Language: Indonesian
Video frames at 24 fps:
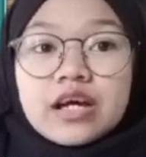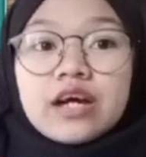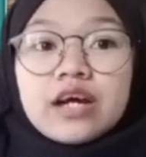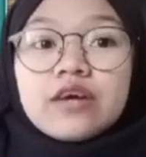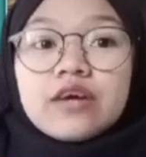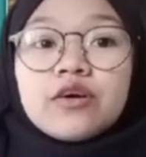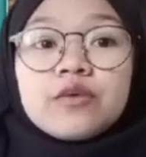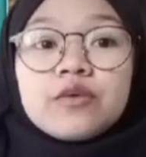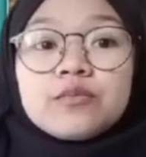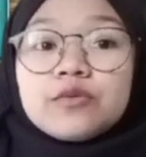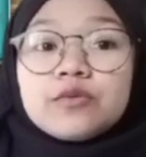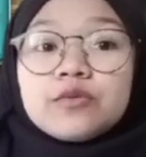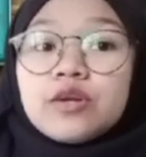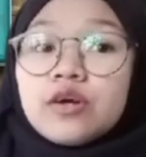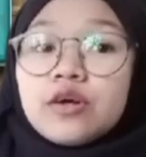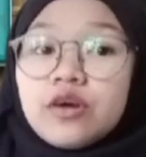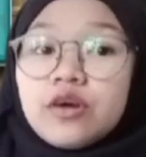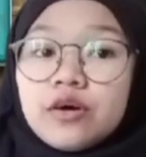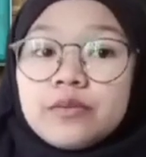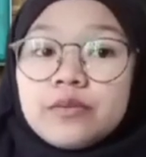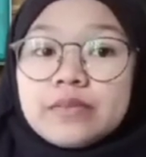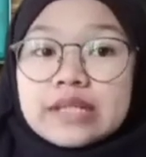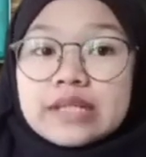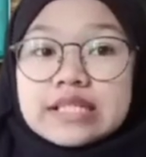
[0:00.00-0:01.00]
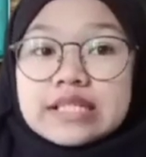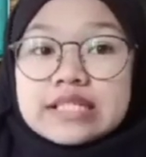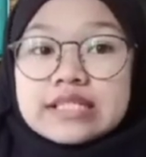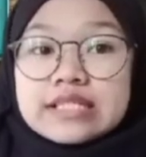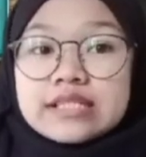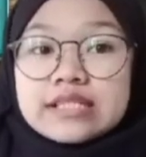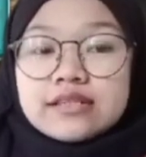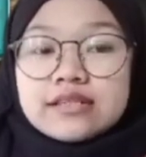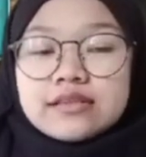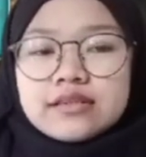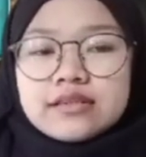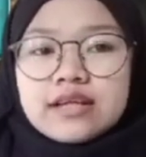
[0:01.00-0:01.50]
Rok Mulhomis
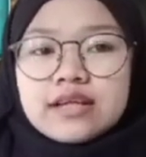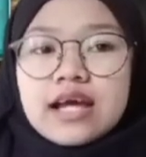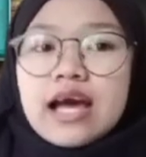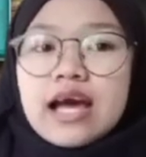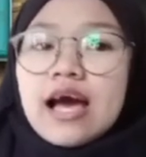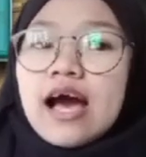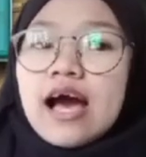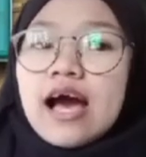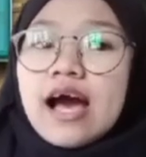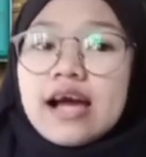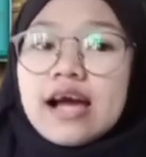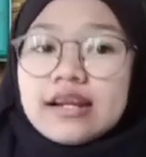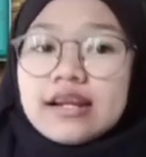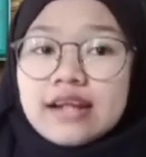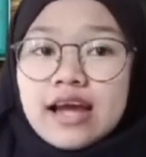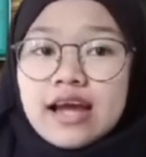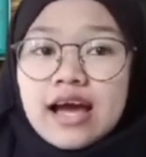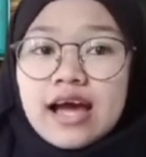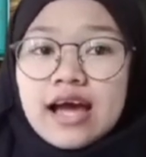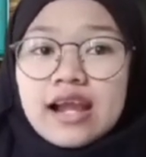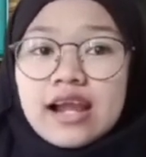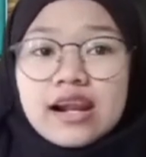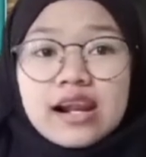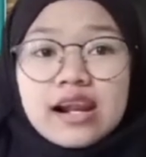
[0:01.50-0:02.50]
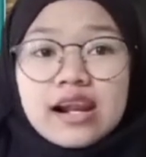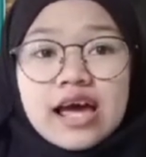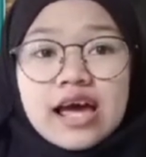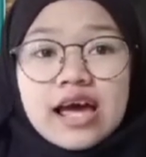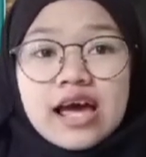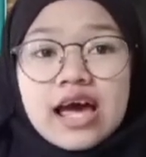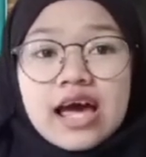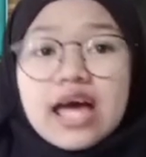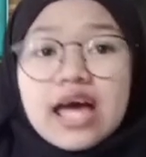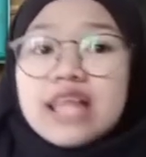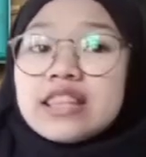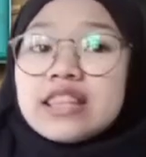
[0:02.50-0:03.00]
Ana
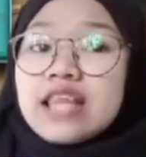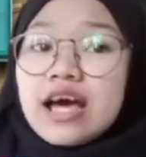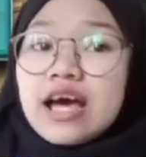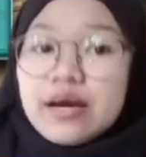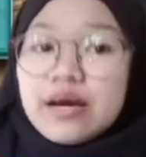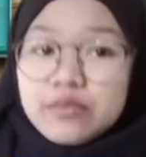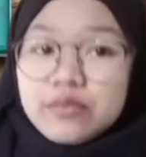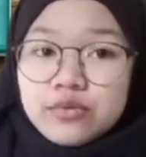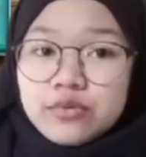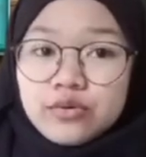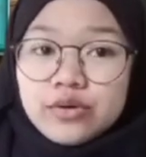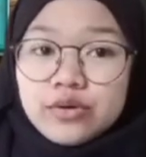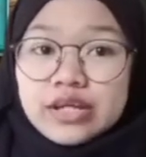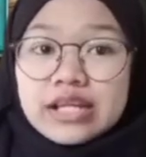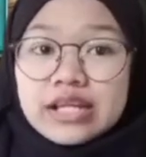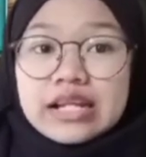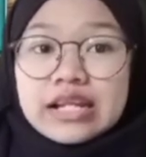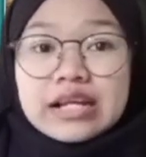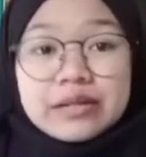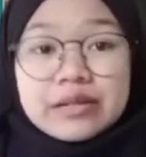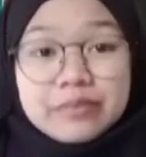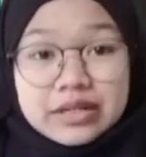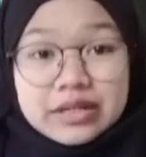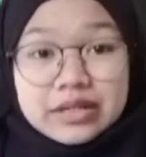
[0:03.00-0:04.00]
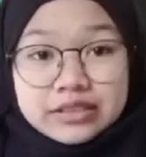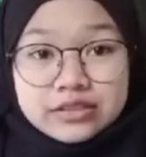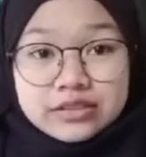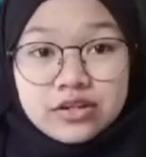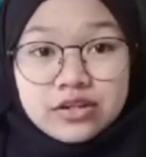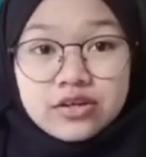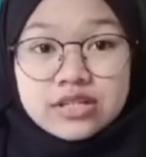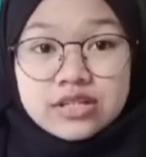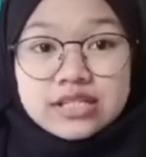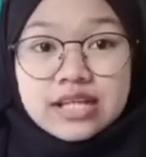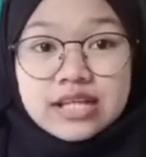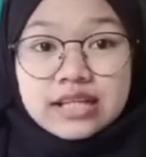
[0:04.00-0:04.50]
la azhabu ilal
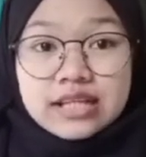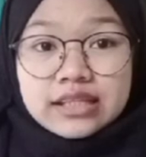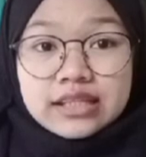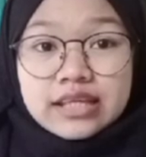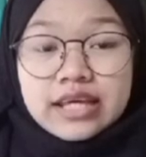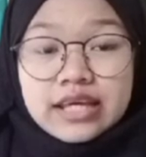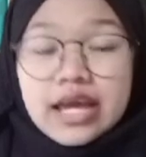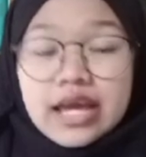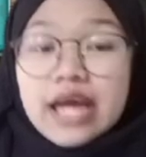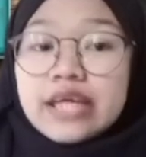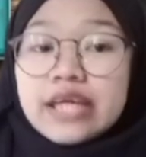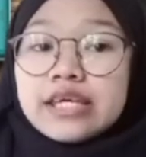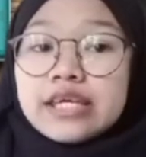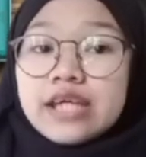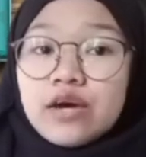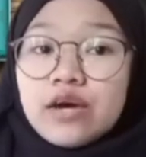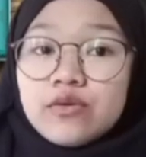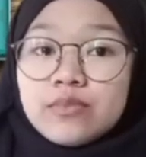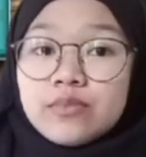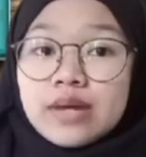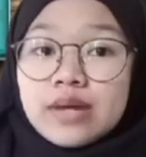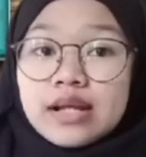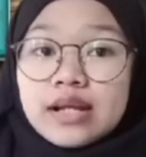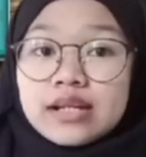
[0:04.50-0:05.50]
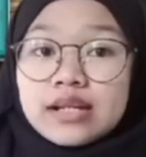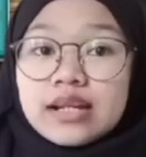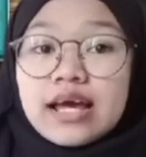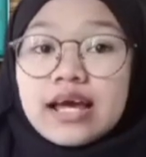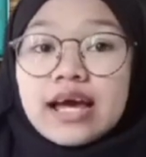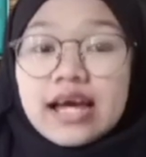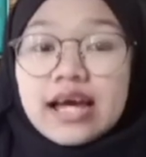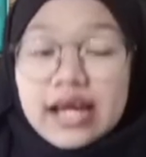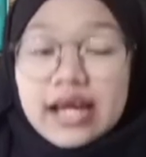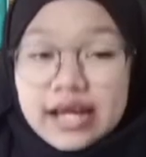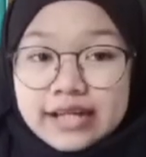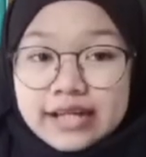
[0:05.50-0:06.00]
madrasati yaumal
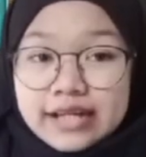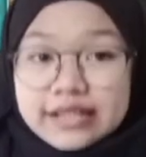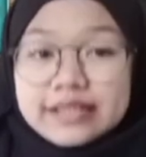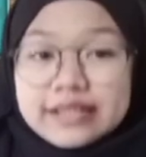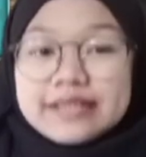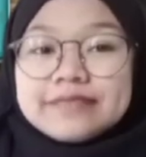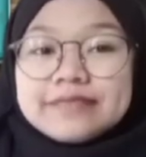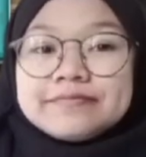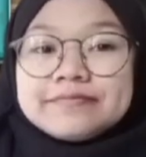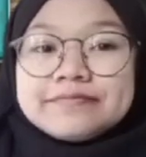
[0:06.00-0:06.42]
ahadi